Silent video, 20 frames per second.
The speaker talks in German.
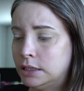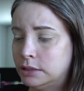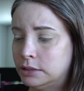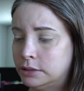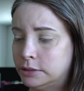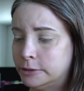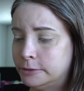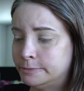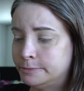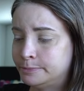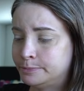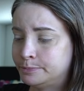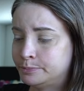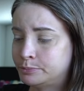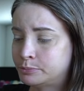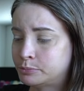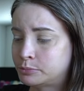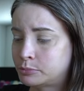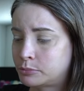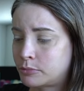Um, ähm,
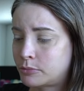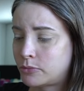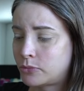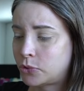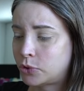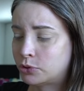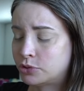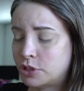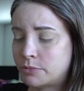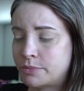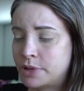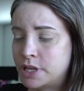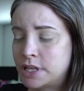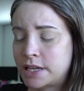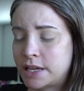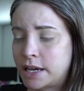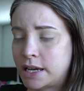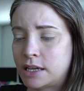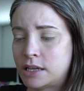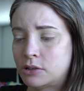und da bin
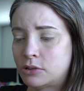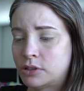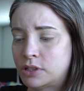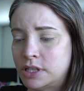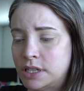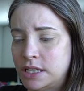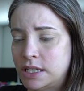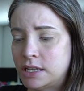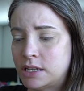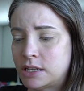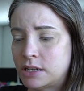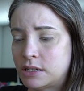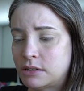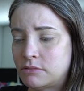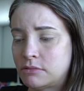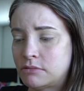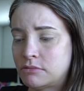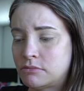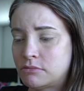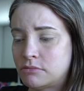ich eigentlich auch nicht
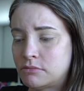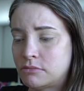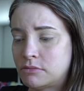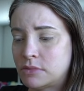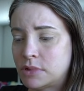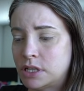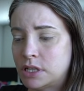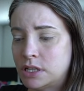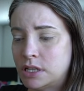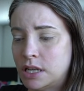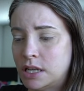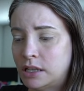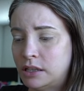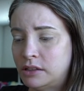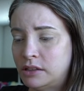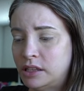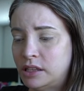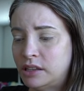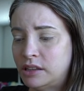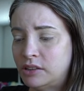in der
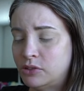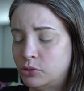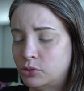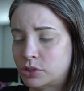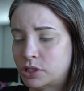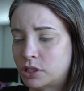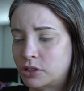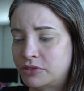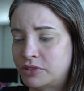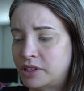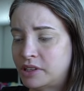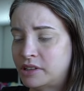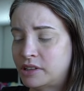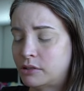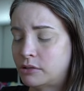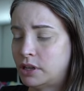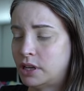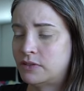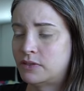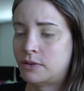Hinsicht so drauf, dass ich
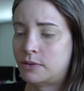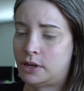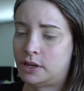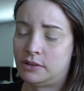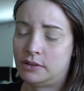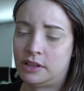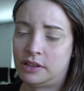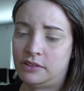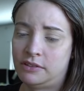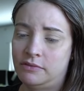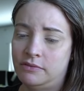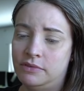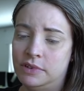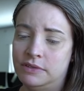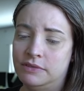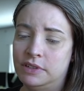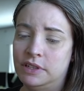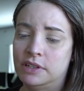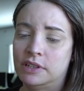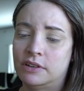sage, okay, wir machen jetzt
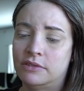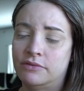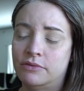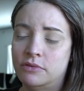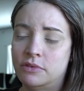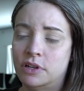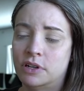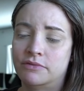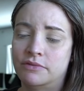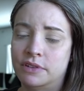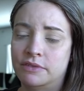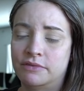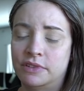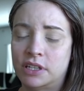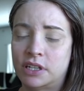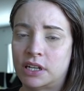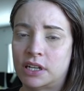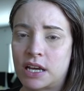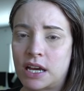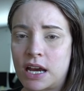50 davor, 50
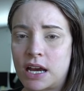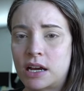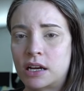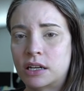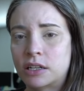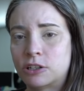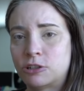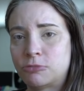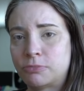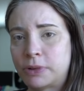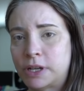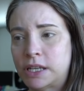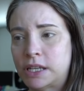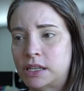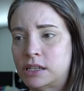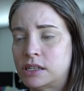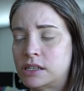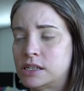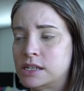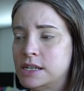danach
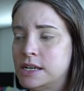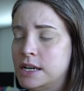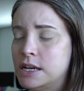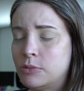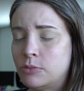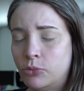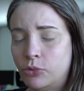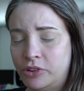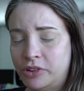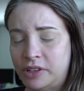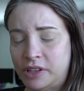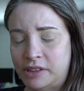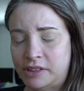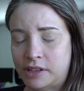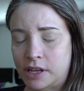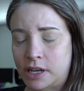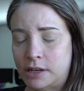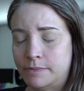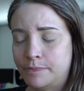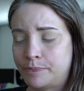entsprechend. Muss nicht
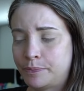sein.